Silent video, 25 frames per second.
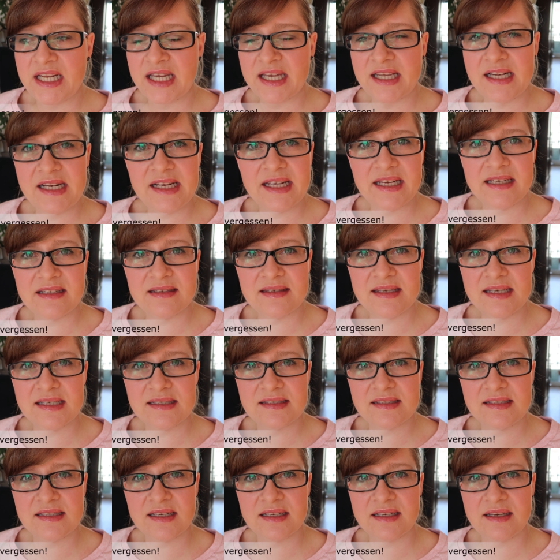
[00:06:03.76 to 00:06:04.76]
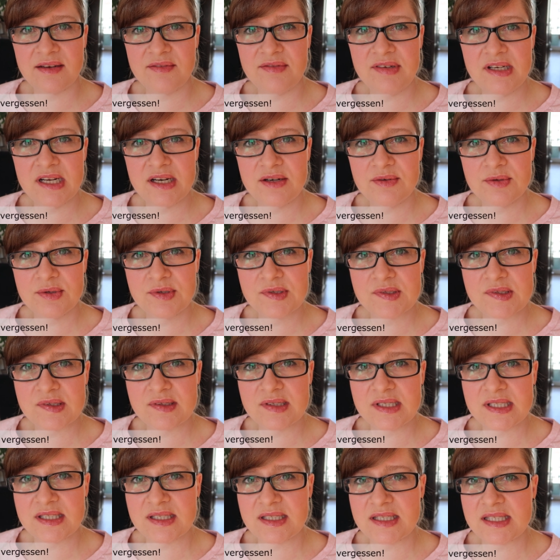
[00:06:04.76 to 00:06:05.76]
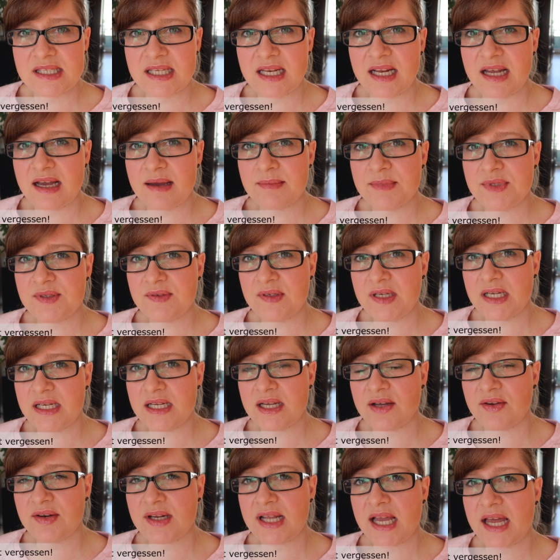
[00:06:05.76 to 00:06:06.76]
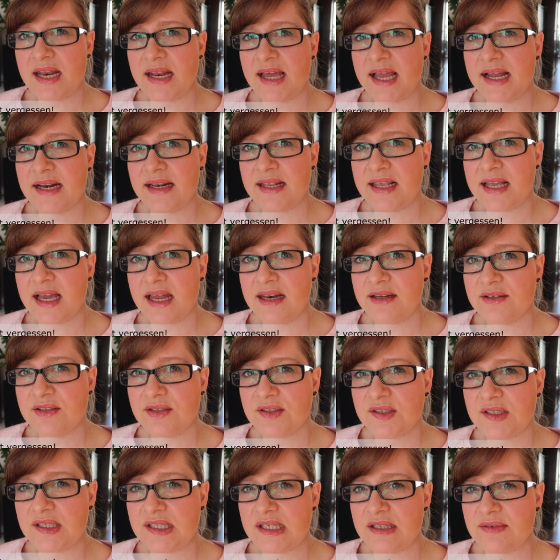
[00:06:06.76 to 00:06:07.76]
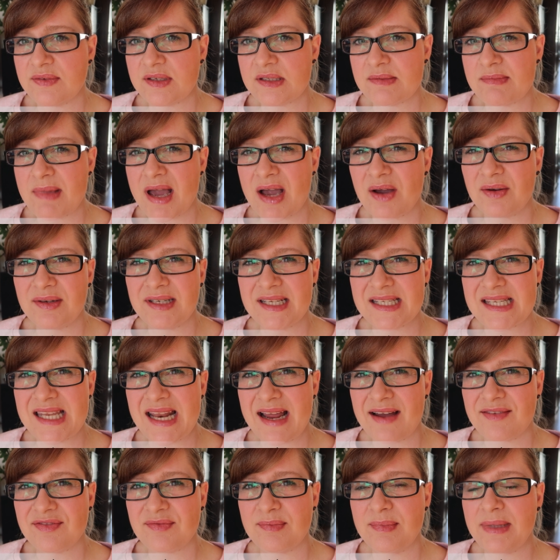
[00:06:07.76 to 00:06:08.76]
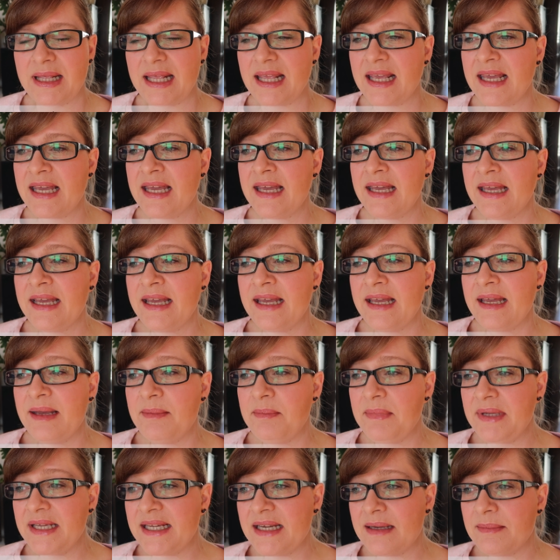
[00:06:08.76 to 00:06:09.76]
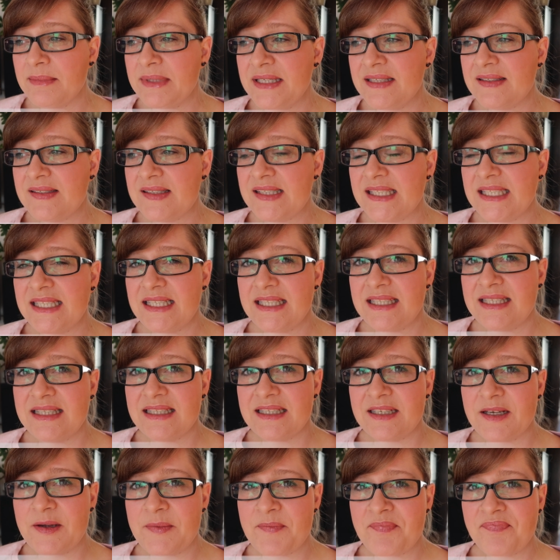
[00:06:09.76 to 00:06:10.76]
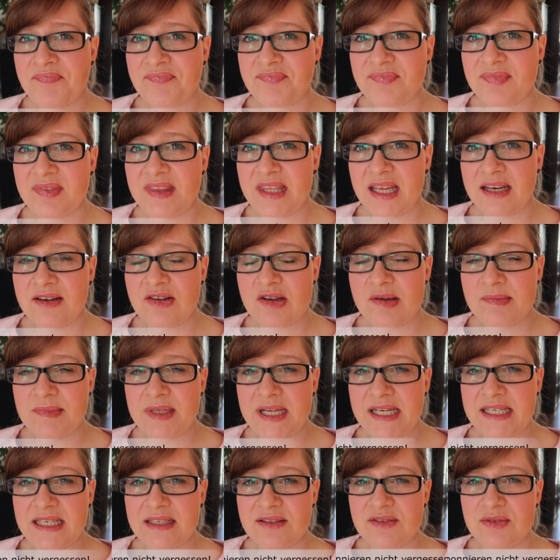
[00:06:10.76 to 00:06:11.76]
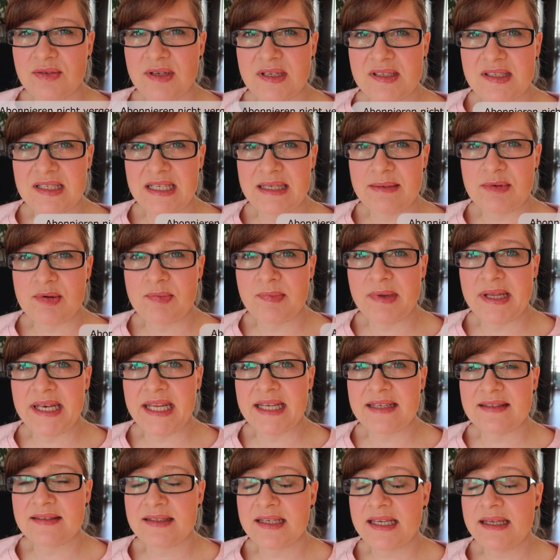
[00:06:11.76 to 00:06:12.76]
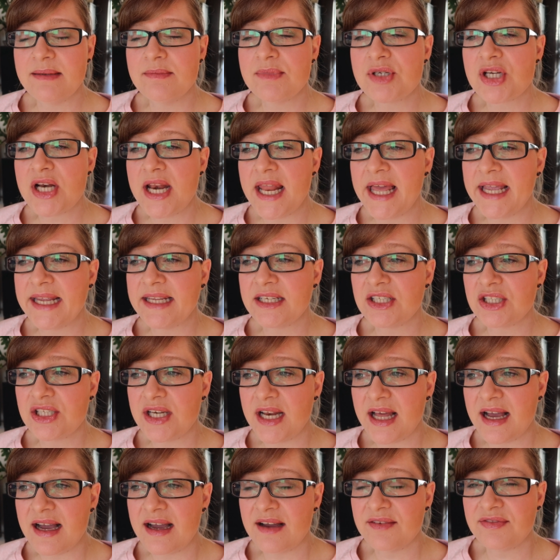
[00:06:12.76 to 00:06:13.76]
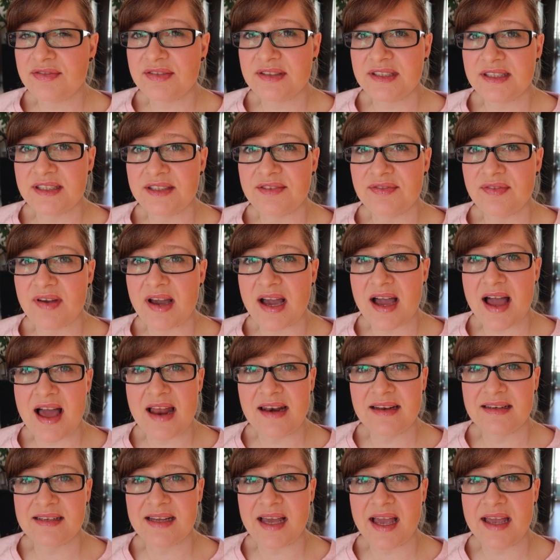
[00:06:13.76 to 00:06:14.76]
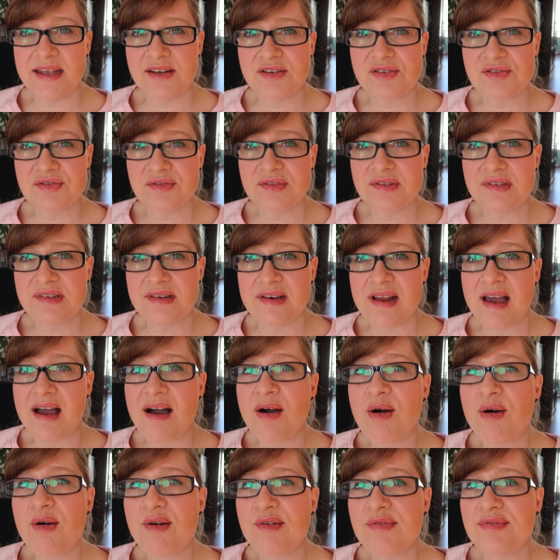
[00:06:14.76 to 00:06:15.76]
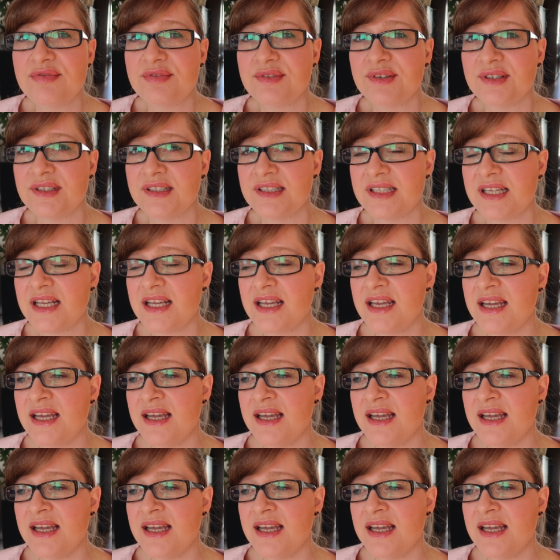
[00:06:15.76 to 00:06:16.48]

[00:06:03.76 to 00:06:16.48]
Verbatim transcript: in der Regel geht es nächsten Tag dann wieder los und ich sitze dann abends wieder da und kann eigentlich gar nicht so richtig was machen und das nervt mich megamäßig. Ähm, dann kommt halt dazu, dass ich im Moment extrem schlecht schlafe. Ich wache alle drei Stunden auf und